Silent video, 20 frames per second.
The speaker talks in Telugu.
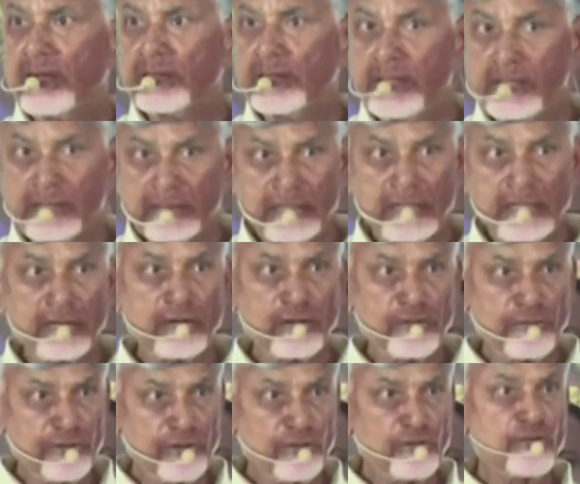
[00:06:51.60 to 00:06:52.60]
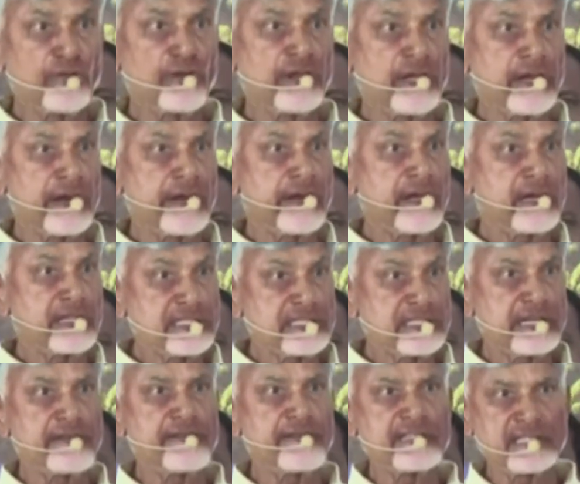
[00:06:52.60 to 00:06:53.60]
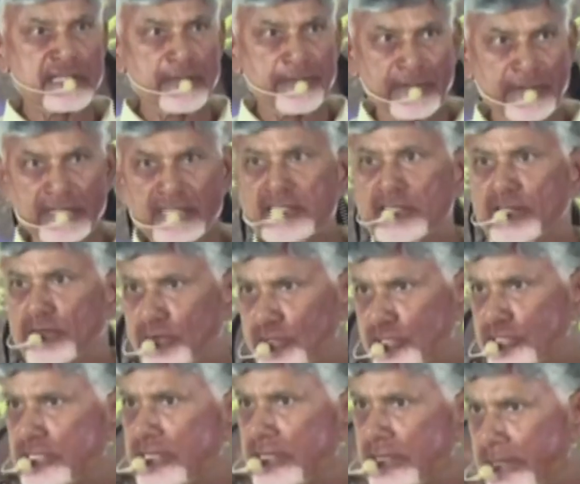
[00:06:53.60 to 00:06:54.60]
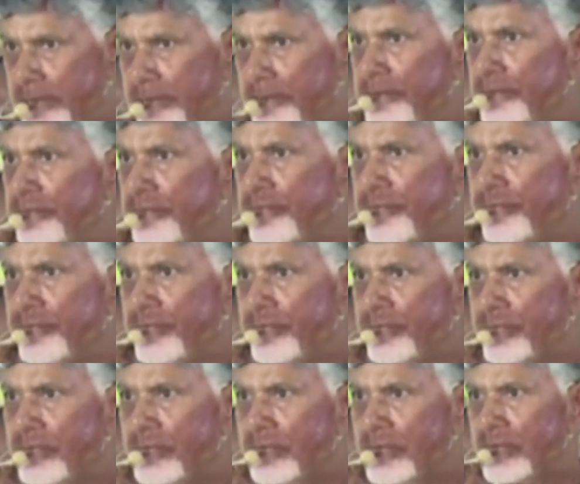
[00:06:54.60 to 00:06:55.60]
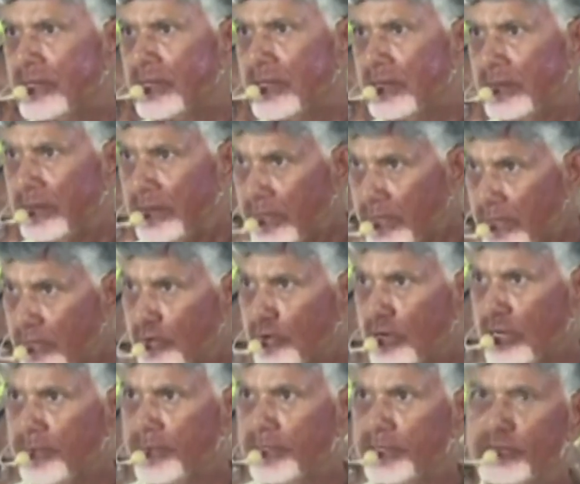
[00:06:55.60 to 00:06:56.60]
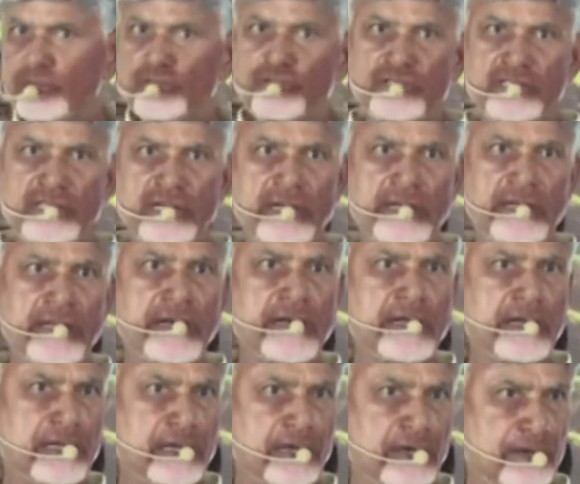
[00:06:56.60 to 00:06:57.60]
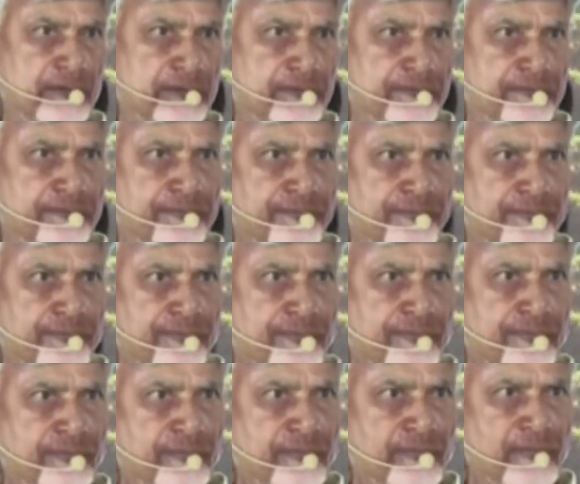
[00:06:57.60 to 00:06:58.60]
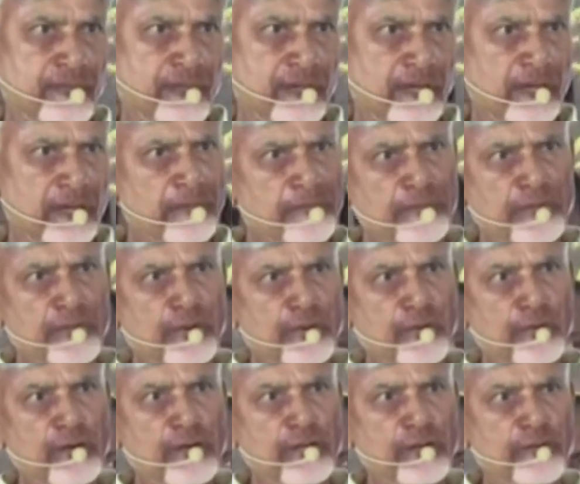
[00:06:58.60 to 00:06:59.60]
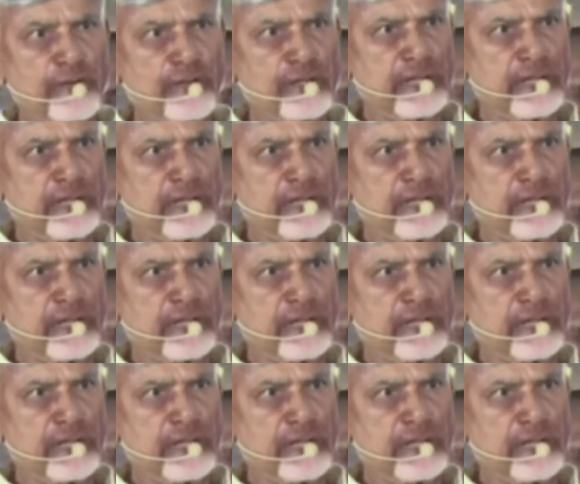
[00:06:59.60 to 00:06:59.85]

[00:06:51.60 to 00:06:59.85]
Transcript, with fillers: ఆ దేశాల్లో వీళ్ళు ఉన్నారని ఆశ్చర్యం వేసే పరిస్థితికి వచ్చింది నిన్న కూడా మీరు చూశారు ఎన్నికల్లో అందరూ కూడా